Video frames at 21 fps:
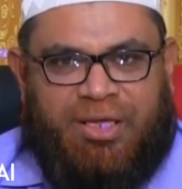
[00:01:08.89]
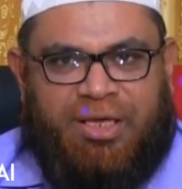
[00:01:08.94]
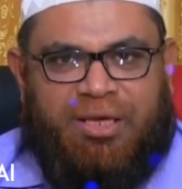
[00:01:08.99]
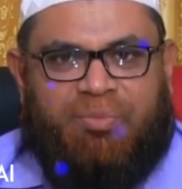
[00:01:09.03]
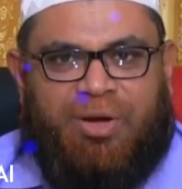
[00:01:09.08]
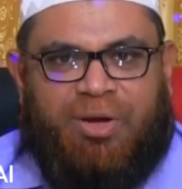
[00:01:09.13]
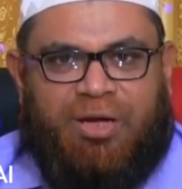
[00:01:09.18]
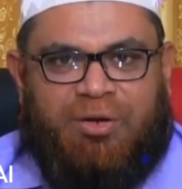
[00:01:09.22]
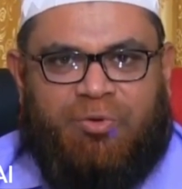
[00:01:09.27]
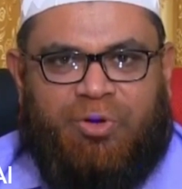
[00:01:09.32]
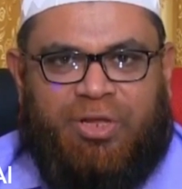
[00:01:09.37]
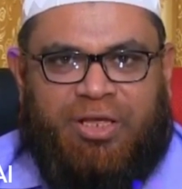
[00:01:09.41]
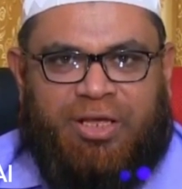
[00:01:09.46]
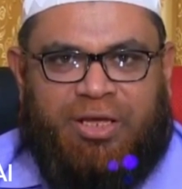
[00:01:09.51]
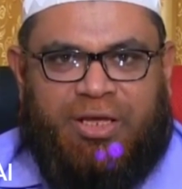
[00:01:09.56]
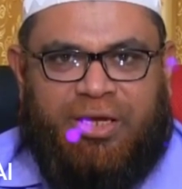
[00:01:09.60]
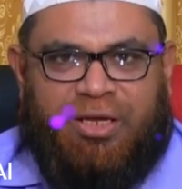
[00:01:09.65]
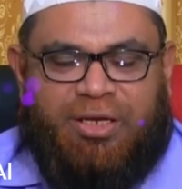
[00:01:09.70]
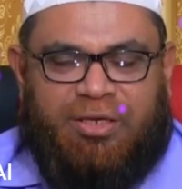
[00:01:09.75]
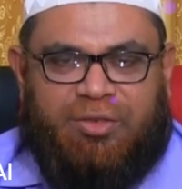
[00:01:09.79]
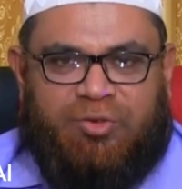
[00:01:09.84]
ஈமானுடைய
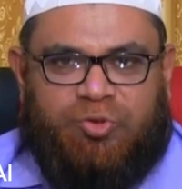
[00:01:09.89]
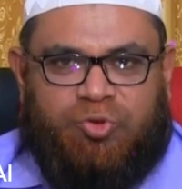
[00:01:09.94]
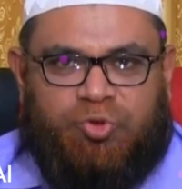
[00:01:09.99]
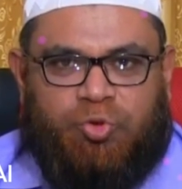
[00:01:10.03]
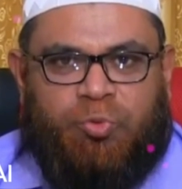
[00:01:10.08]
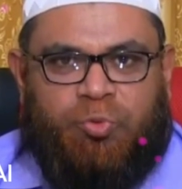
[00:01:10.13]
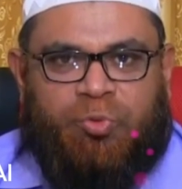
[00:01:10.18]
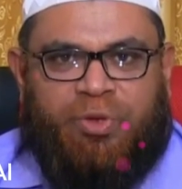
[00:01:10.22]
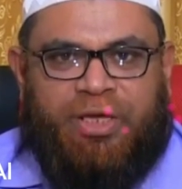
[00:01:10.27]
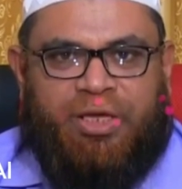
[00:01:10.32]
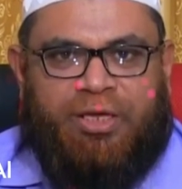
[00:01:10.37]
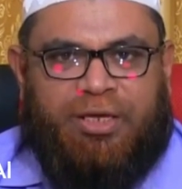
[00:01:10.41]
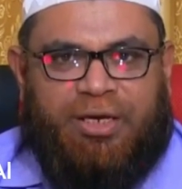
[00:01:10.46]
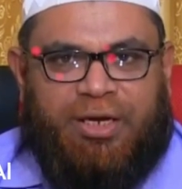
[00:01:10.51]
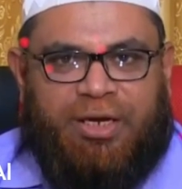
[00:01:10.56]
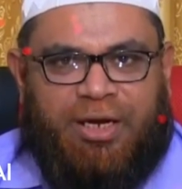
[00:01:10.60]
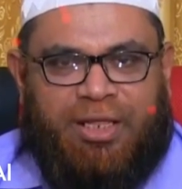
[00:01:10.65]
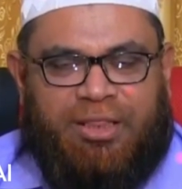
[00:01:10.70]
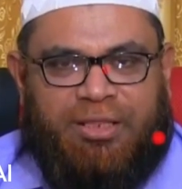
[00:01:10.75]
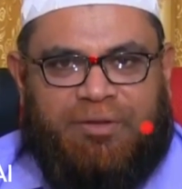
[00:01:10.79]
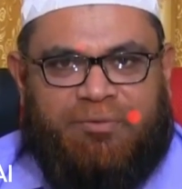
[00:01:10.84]
சுவையை
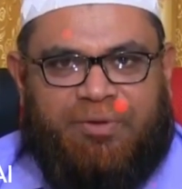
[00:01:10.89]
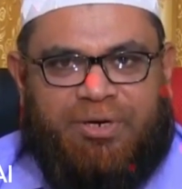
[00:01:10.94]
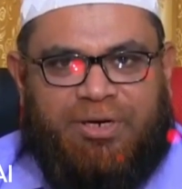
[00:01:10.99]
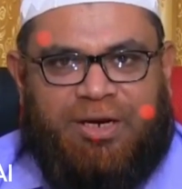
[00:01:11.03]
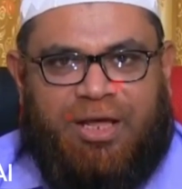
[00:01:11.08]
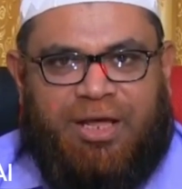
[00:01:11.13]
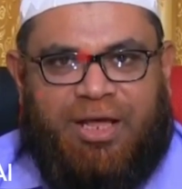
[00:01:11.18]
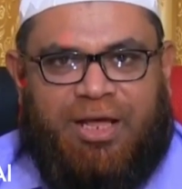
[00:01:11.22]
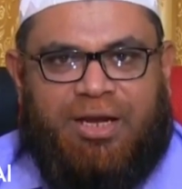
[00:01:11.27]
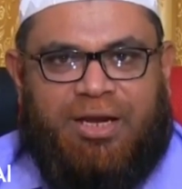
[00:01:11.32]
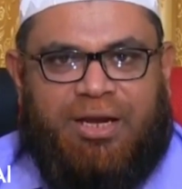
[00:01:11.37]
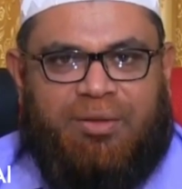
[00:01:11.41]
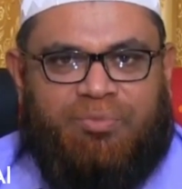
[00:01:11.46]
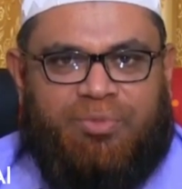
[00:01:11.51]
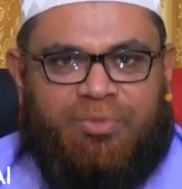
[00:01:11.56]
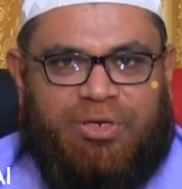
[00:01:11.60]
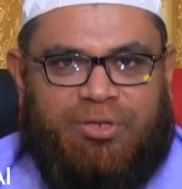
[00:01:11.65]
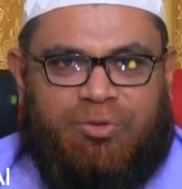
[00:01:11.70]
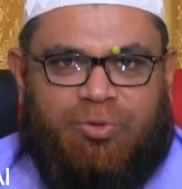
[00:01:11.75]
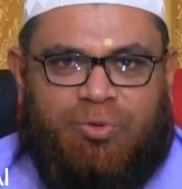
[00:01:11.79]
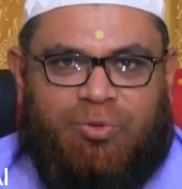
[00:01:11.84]
இழந்தவர்களாக நாம்
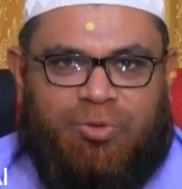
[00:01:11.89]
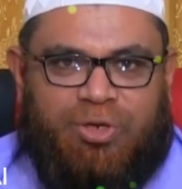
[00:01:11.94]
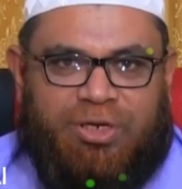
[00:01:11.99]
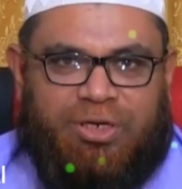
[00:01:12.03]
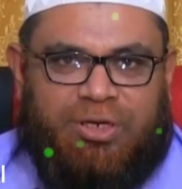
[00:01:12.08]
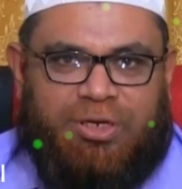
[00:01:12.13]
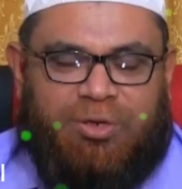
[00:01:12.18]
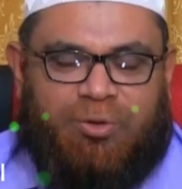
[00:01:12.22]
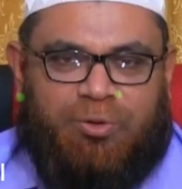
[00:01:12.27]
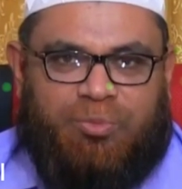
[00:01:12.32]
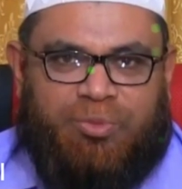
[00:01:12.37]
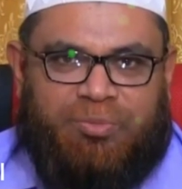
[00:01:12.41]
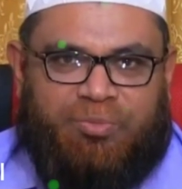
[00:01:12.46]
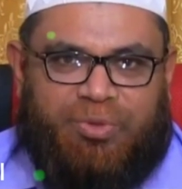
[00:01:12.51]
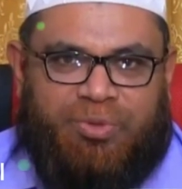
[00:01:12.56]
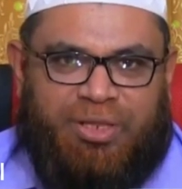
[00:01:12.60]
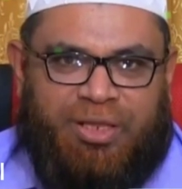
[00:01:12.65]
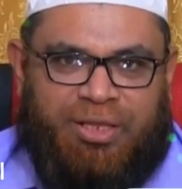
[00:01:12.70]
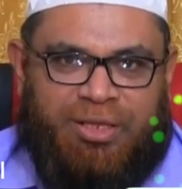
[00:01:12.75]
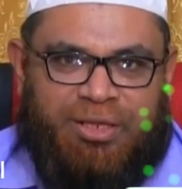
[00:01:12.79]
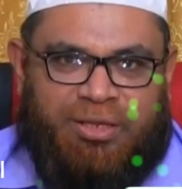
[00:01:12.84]
இருந்து கொண்டிருக்கிறோம்
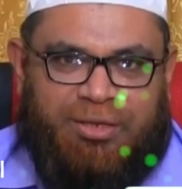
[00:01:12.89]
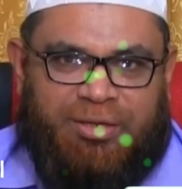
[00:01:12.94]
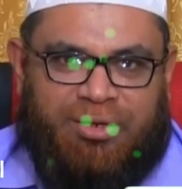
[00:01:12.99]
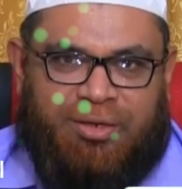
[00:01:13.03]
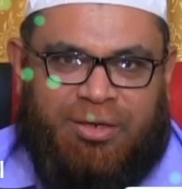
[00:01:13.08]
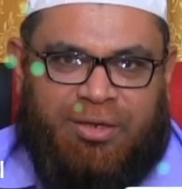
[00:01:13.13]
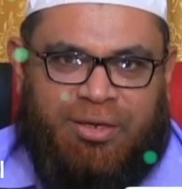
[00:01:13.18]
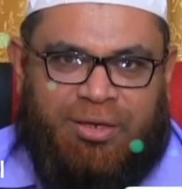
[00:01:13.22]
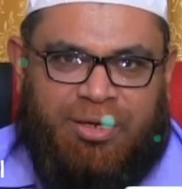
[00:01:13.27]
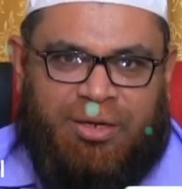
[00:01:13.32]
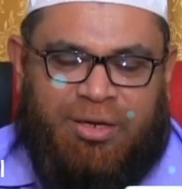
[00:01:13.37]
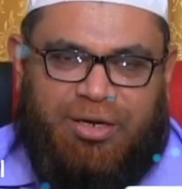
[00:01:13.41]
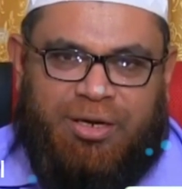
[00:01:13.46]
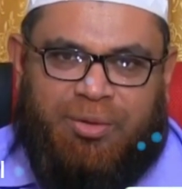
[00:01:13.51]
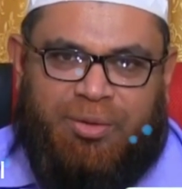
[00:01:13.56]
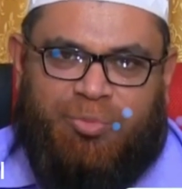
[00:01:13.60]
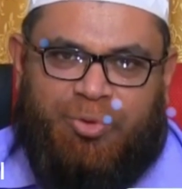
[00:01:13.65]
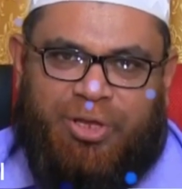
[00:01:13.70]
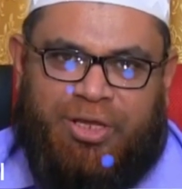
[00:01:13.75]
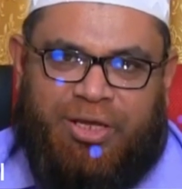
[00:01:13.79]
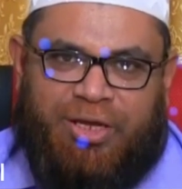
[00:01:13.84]
என்பதை
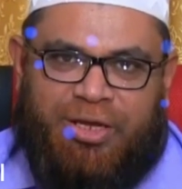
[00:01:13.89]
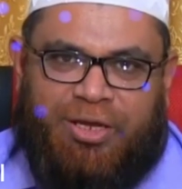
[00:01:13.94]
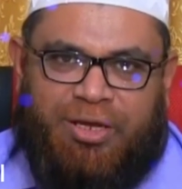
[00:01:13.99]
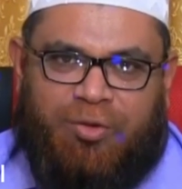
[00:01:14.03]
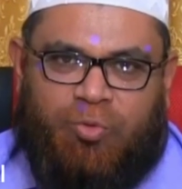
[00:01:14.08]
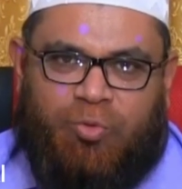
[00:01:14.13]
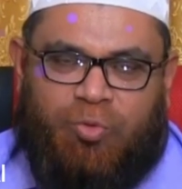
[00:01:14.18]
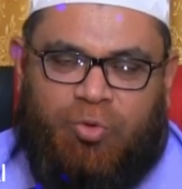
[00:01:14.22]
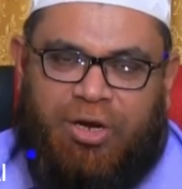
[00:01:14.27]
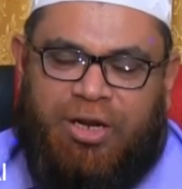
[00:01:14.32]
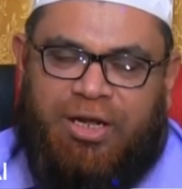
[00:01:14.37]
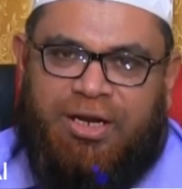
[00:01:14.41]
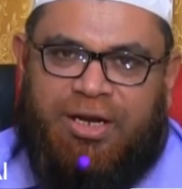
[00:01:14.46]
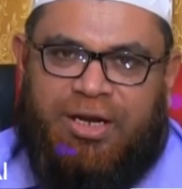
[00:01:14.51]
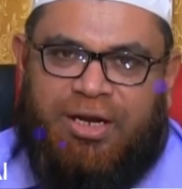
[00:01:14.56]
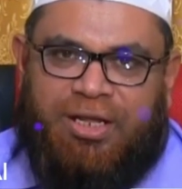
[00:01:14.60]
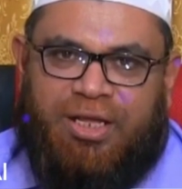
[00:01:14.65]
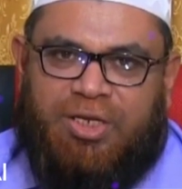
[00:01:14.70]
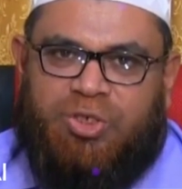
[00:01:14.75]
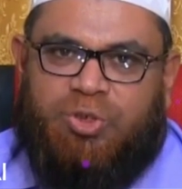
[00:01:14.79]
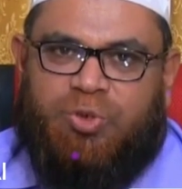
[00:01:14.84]
நம்முடைய
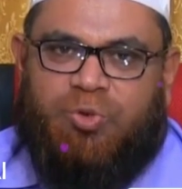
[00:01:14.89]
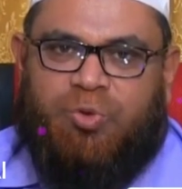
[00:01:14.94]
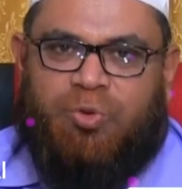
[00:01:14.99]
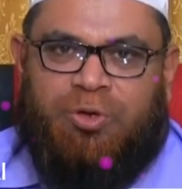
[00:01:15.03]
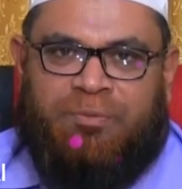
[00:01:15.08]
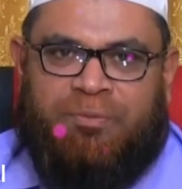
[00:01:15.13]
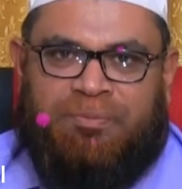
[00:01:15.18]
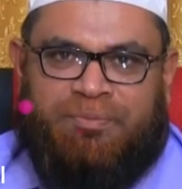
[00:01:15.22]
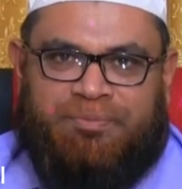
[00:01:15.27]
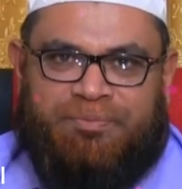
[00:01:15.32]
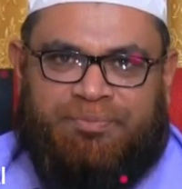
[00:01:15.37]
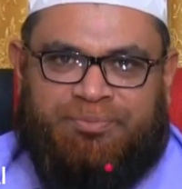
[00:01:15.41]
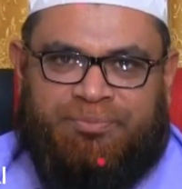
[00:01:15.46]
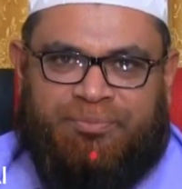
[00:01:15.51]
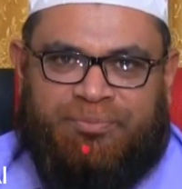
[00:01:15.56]
உள்ளங்கள் ஏற்றுக்கொள்ளும்